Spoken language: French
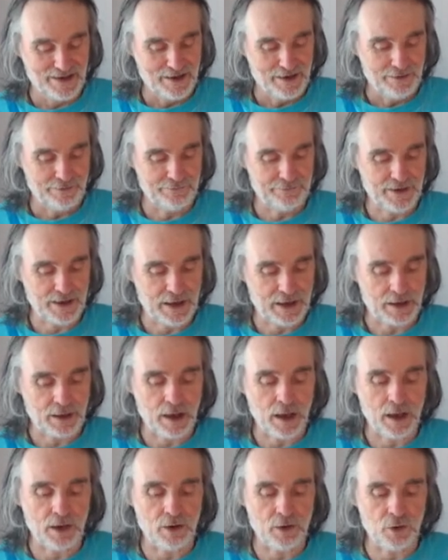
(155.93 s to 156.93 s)
Voilà,
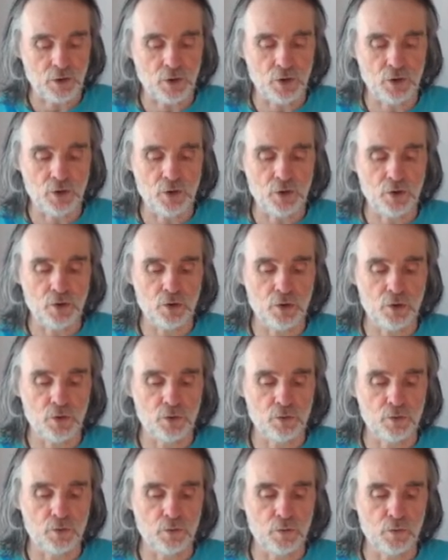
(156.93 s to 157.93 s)
alors euh,
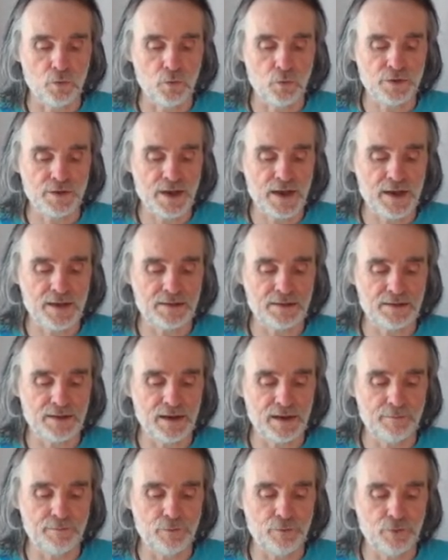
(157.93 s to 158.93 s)
on a un
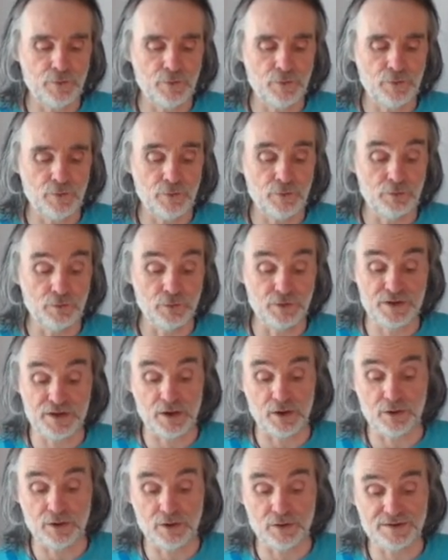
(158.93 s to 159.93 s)
thème euh, donc qui est
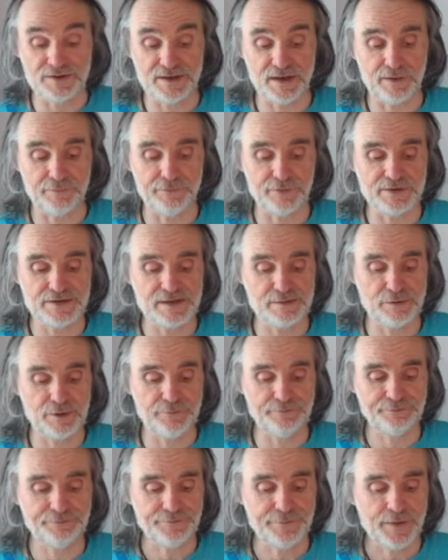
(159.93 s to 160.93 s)
en cancer forcément,
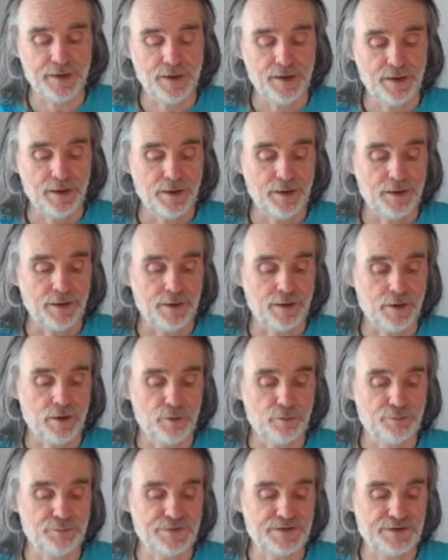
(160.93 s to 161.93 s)
euh,
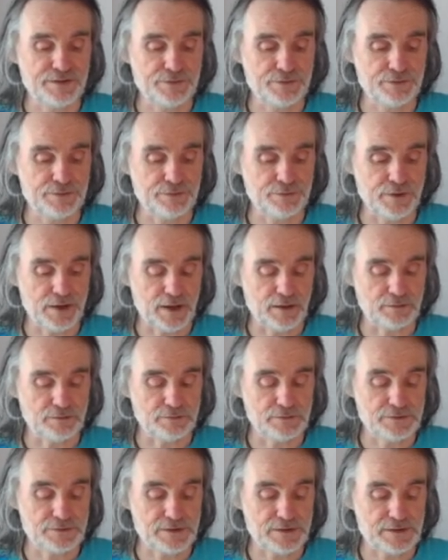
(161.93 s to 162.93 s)
puisque voilà,
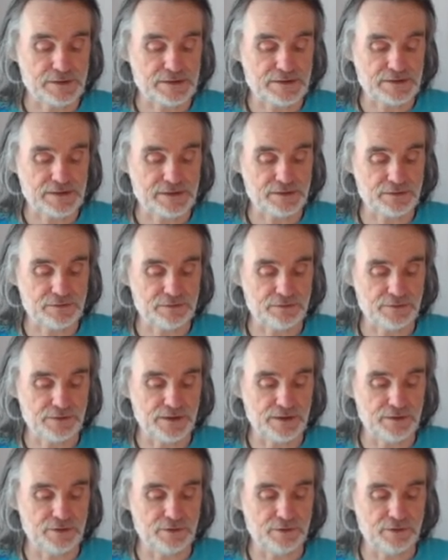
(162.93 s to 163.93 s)
on,
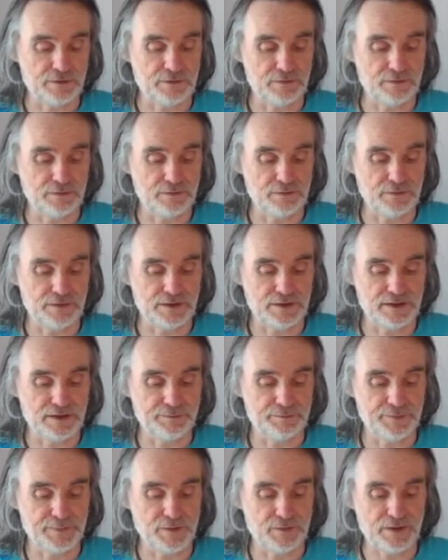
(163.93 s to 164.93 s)
est de, on, est,
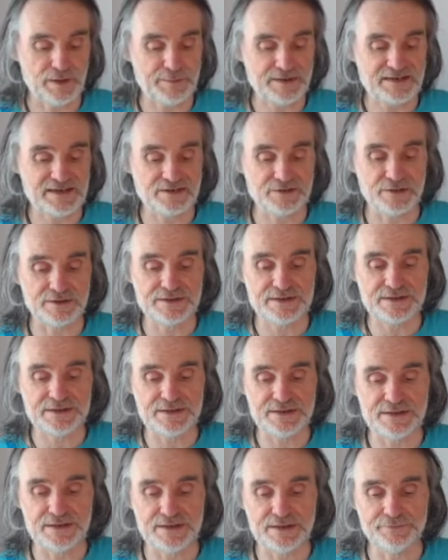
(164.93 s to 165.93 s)
on a passé le solstice
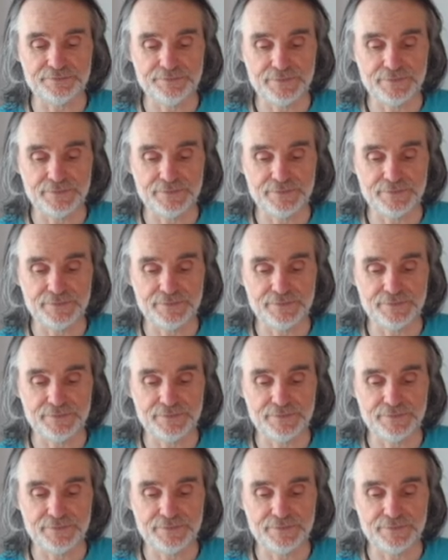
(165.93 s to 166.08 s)
d'été,